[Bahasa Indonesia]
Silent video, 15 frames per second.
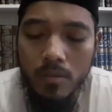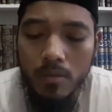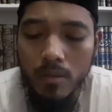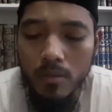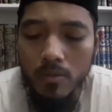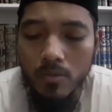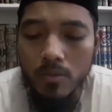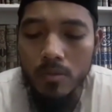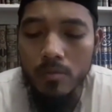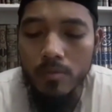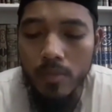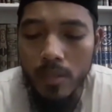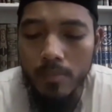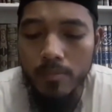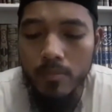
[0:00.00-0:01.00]
Dia itu
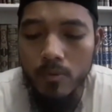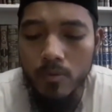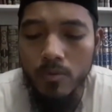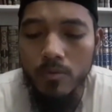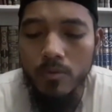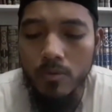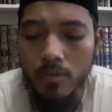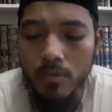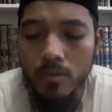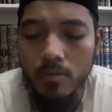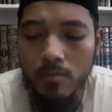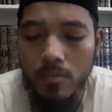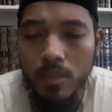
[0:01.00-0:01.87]
sebab untuk